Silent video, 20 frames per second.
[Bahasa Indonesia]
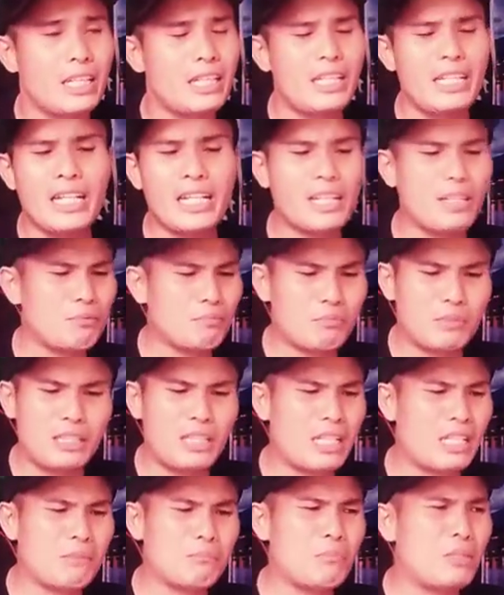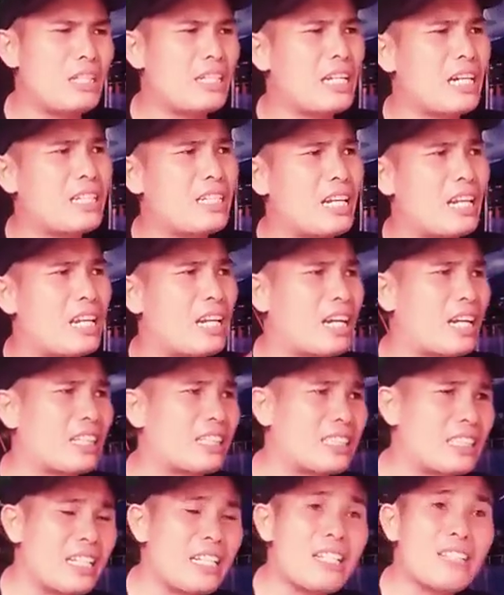Dia tidak
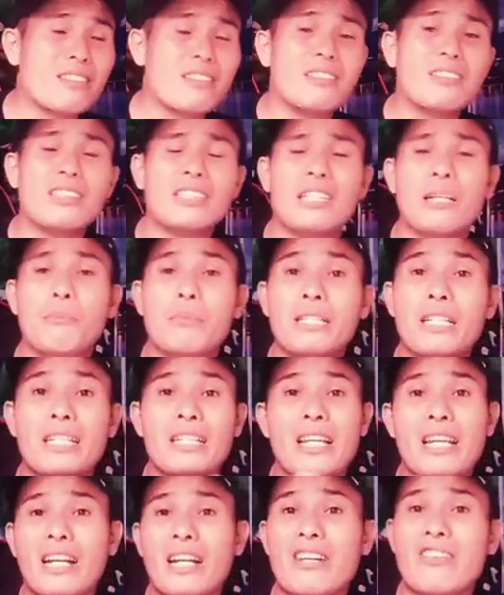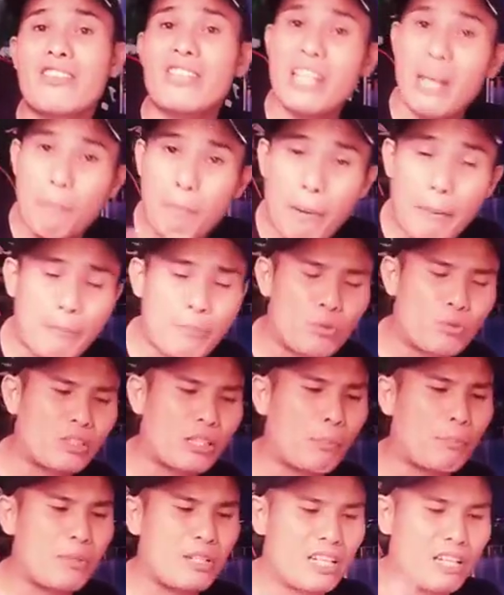menjelajahkan Kristen, tidak menjelajahkan siapapun,
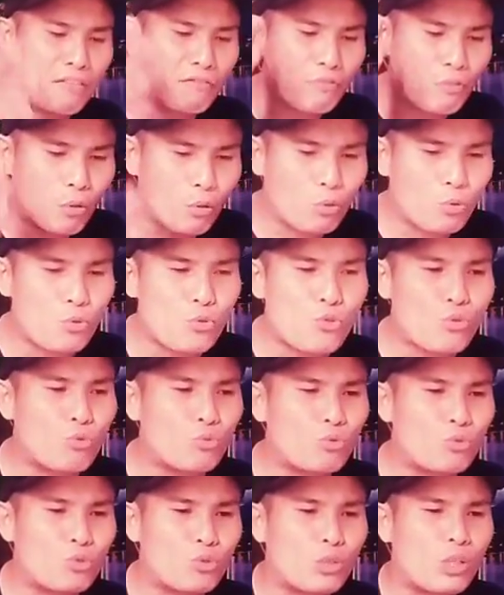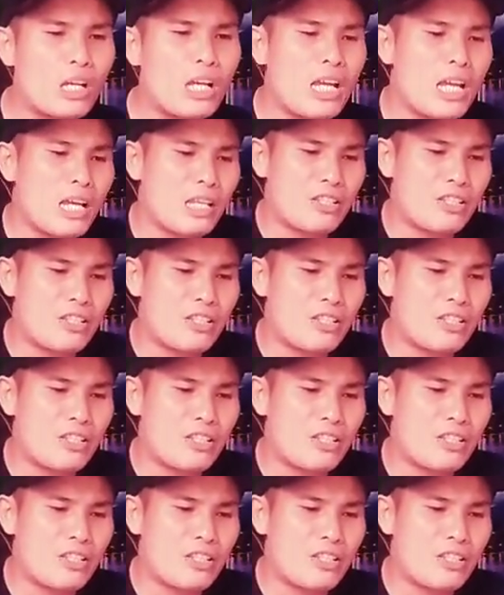tapi dia fokus untuk